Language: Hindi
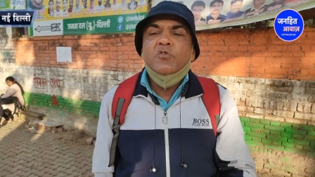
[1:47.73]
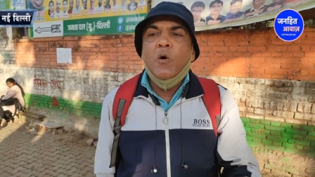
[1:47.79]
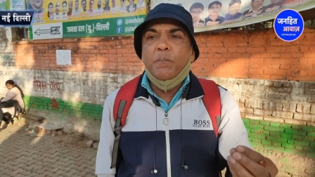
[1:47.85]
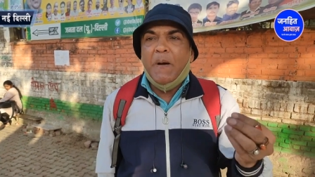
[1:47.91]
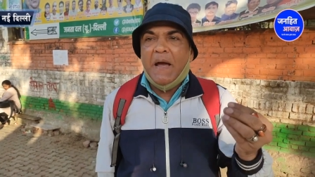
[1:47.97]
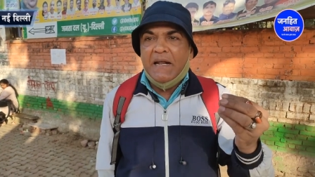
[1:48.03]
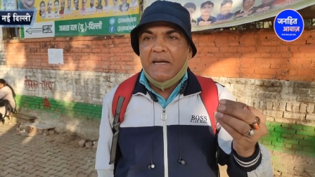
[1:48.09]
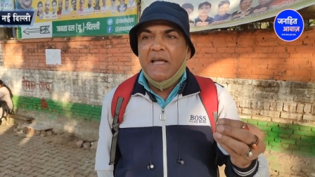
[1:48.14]
जो
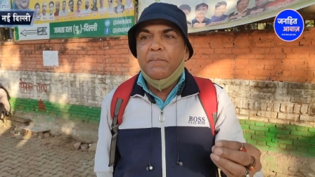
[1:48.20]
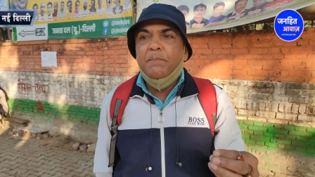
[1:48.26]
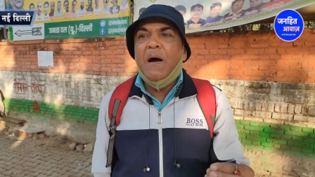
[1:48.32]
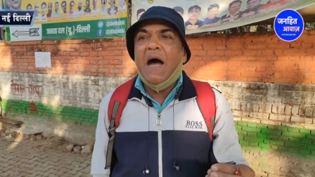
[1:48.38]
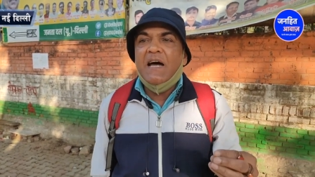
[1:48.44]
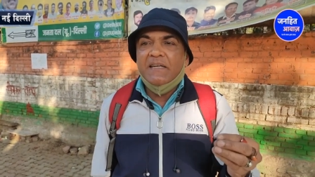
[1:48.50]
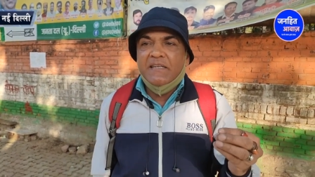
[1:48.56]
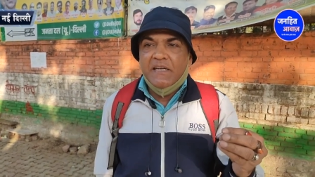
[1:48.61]
पहले
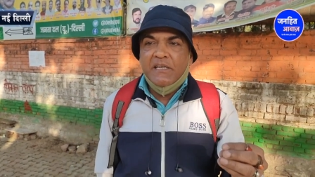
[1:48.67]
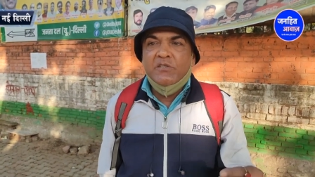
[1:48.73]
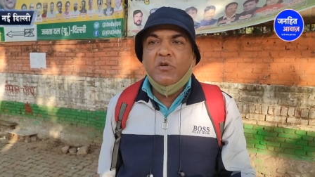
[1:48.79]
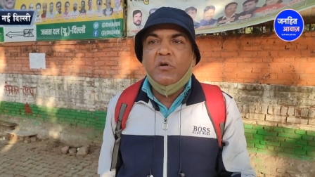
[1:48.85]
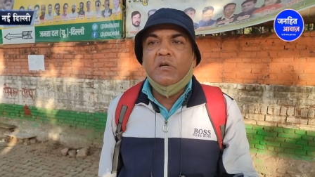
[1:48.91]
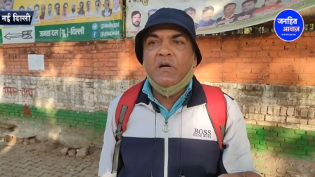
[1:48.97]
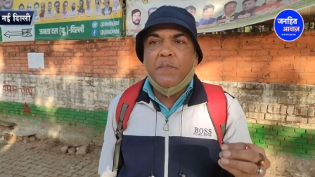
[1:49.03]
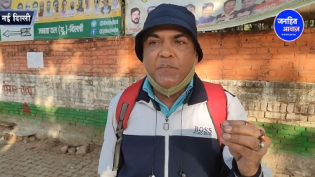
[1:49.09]
बाहर की
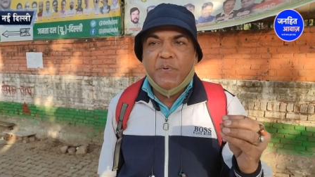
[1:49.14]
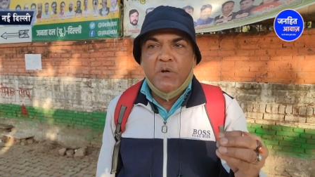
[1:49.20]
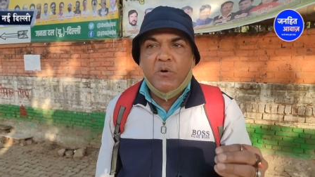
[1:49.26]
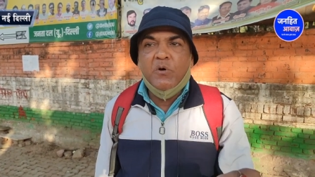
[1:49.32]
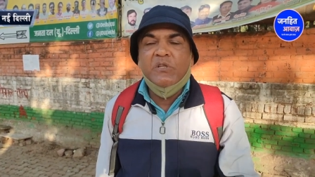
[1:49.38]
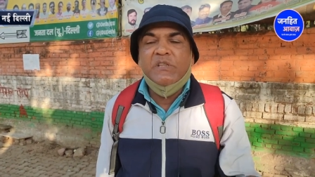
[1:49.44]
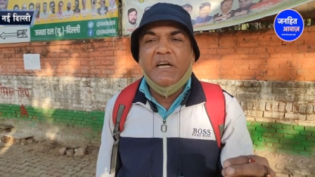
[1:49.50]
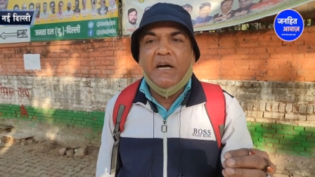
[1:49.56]
जो
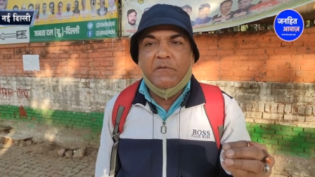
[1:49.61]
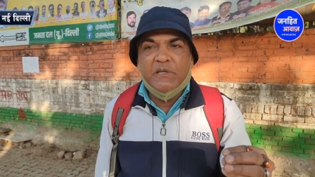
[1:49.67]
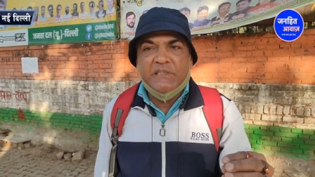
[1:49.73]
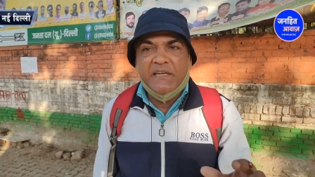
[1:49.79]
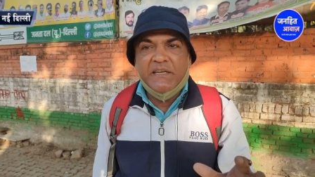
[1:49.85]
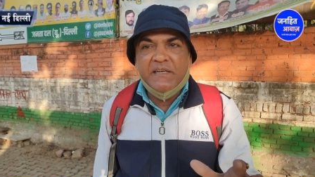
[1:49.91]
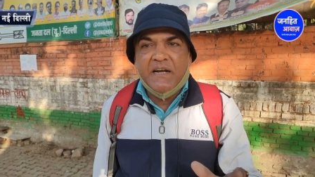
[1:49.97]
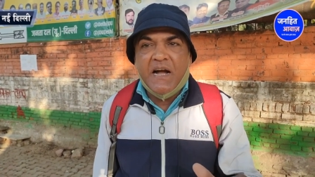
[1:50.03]
कंपनियों को दिया हुआ
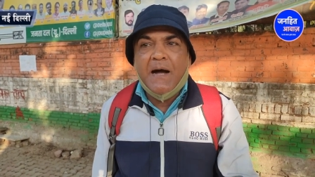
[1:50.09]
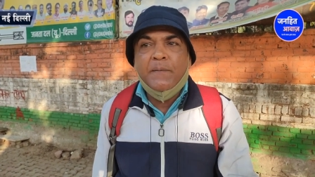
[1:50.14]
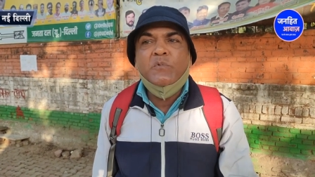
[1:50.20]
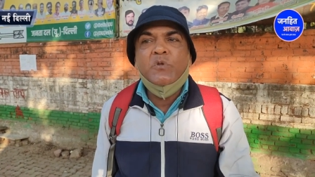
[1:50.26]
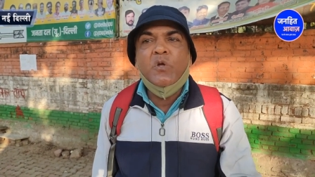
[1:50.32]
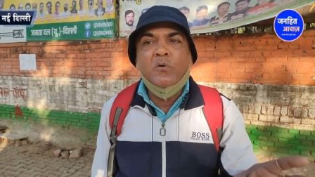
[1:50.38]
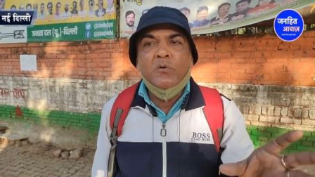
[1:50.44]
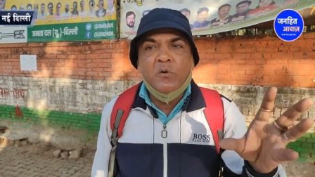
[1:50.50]
था ये काम
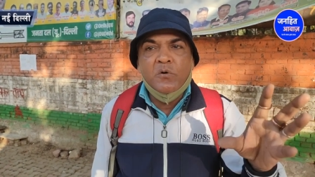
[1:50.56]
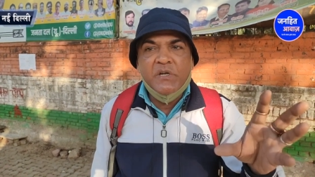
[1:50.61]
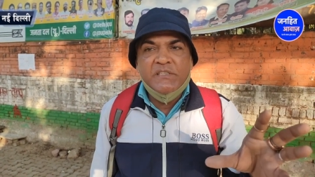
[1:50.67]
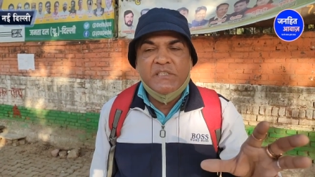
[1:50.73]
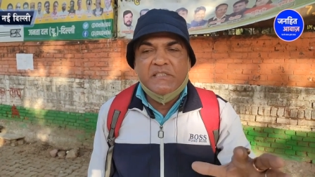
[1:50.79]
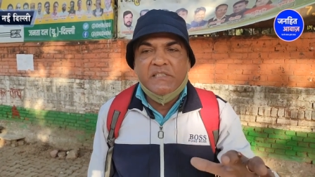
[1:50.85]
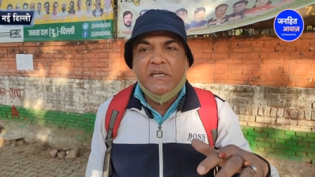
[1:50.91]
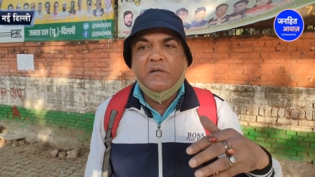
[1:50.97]
तो उन्होंने
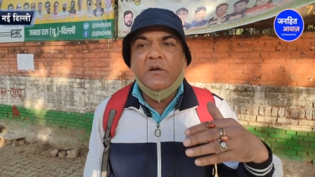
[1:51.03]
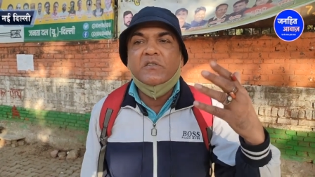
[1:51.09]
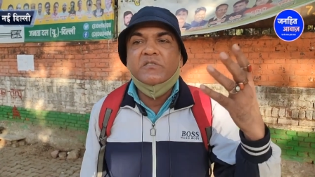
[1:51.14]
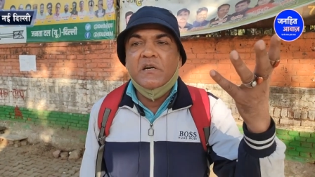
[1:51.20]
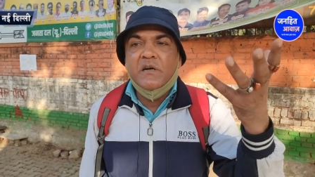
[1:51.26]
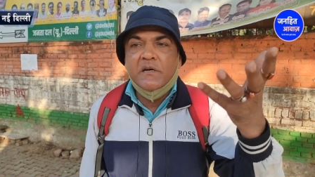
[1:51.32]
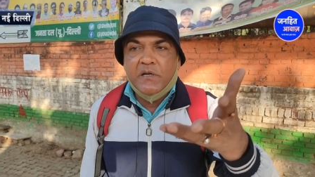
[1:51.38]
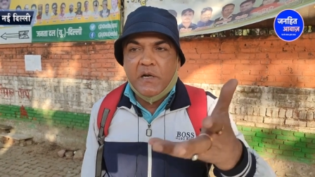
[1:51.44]
जैसे
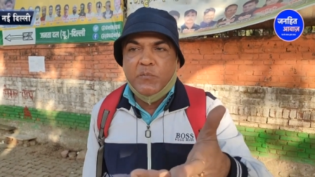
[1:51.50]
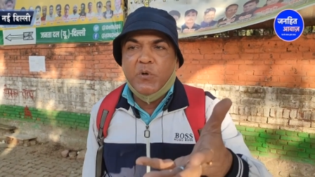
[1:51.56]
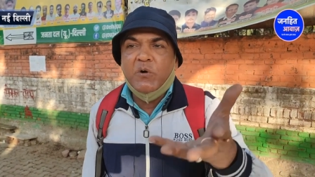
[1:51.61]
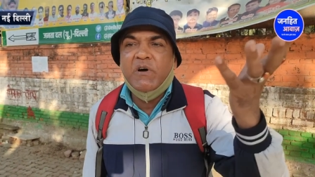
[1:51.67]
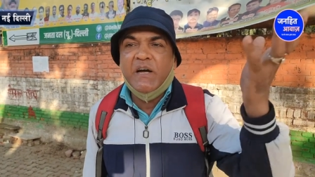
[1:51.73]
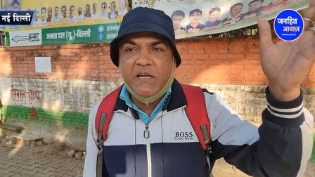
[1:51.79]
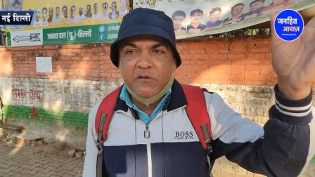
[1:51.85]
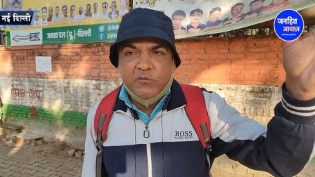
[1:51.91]
लॉर्सन एंड टर्बो
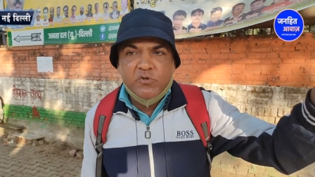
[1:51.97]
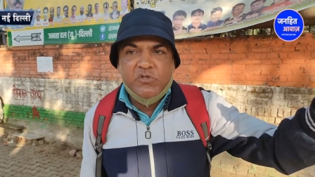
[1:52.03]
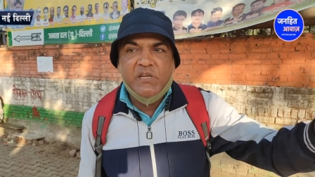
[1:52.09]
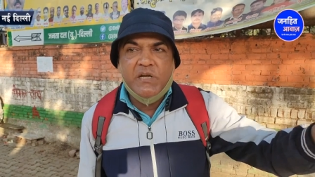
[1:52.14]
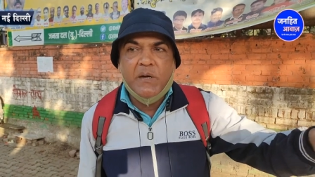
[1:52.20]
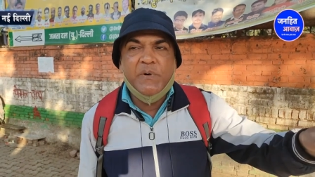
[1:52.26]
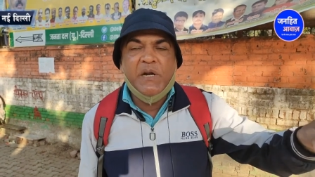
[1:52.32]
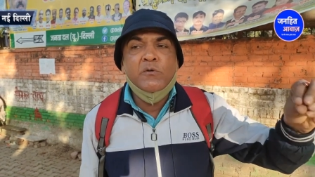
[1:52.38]
वगैरह दूसरी
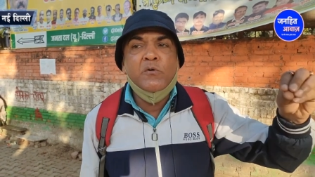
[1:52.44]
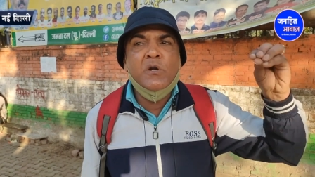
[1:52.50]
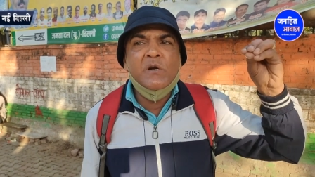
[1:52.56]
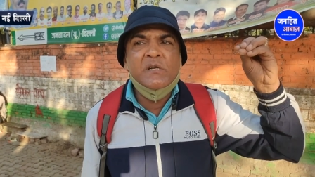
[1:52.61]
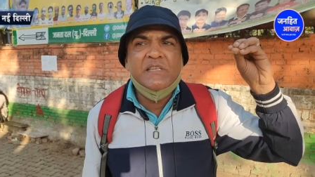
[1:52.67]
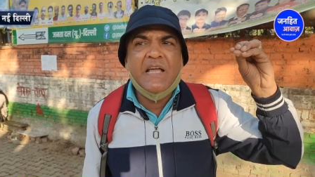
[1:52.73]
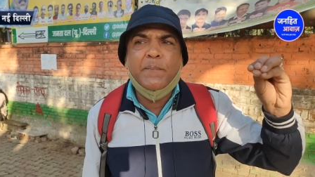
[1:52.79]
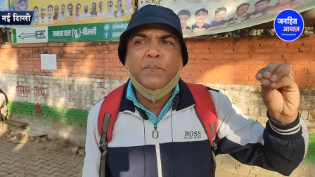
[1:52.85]
कंपनियां थी
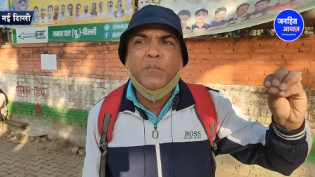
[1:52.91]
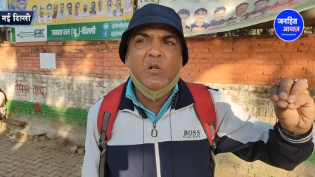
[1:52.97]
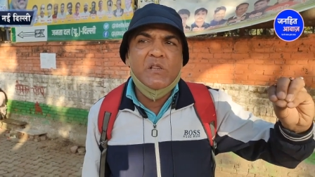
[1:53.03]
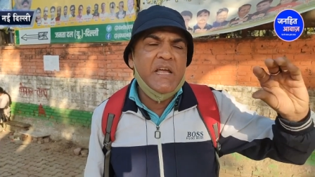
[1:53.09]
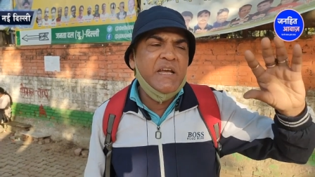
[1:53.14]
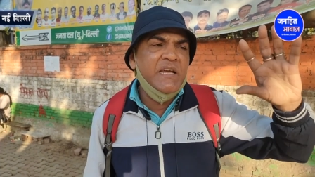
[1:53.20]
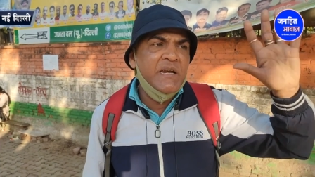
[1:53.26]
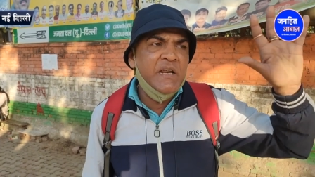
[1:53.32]
उन्होंने साफ बोल
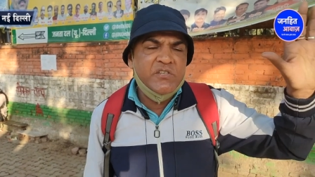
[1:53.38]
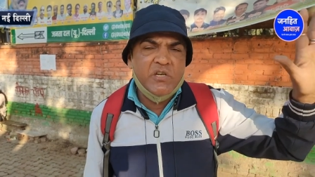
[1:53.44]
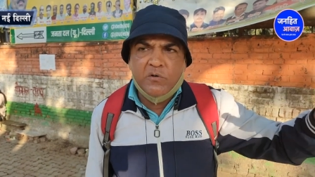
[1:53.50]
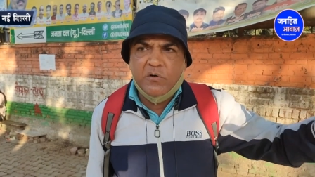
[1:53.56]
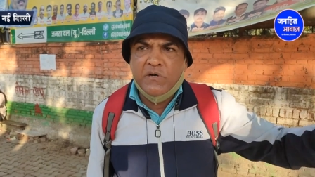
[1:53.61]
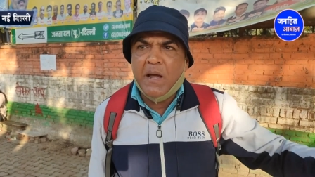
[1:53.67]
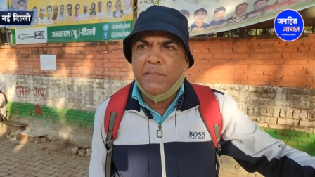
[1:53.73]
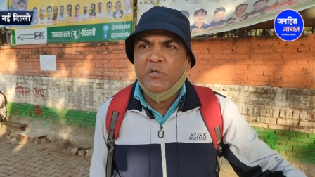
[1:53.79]
दिया कि नेचर
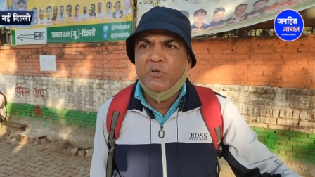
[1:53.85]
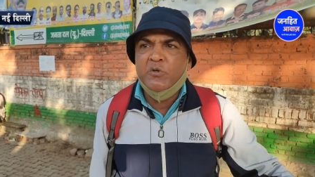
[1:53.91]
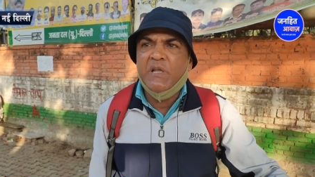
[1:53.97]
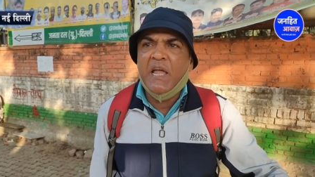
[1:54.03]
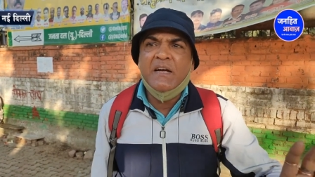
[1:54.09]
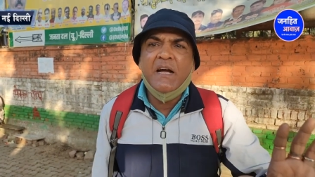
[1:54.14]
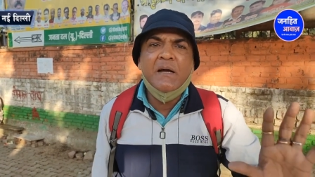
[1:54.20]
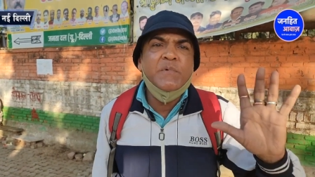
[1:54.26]
को डैमेज हो
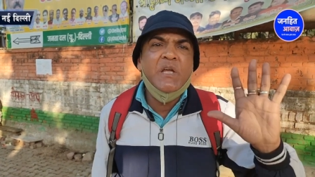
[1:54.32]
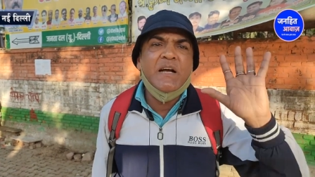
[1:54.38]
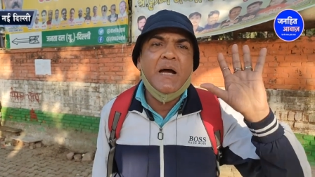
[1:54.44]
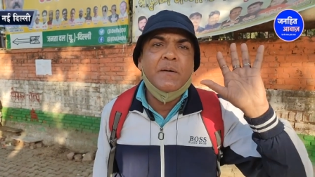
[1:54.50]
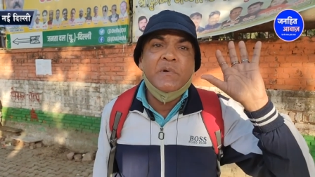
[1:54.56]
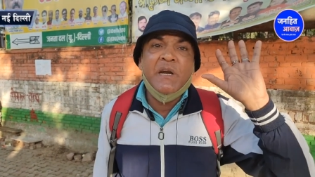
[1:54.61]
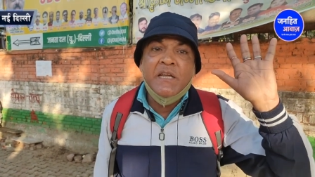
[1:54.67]
जाएगा हम ये काम